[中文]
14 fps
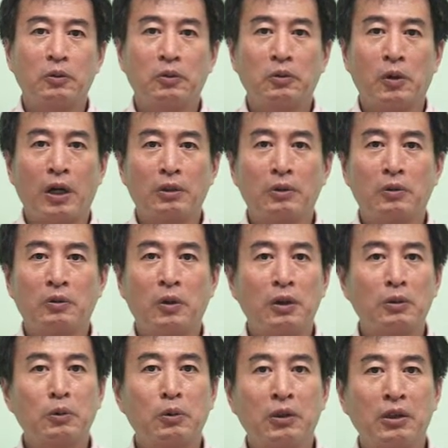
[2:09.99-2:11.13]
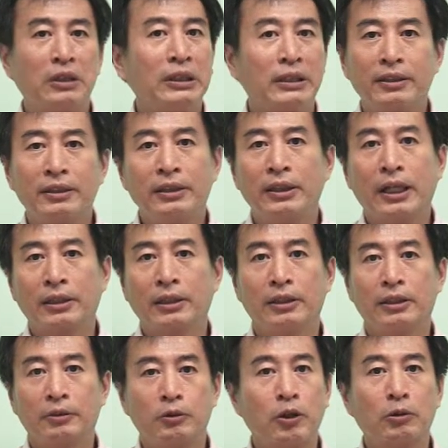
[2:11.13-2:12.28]
王王国也是一样的
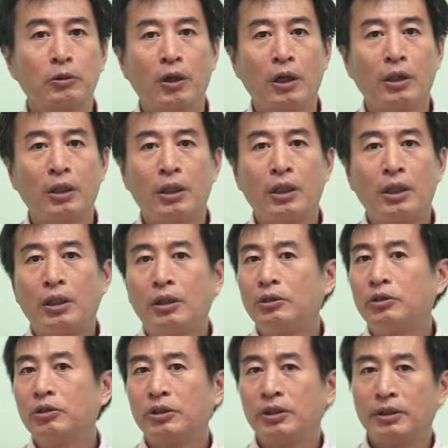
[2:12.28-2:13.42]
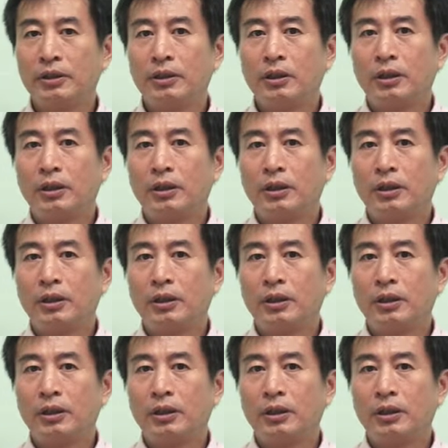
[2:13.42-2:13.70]
状况，就是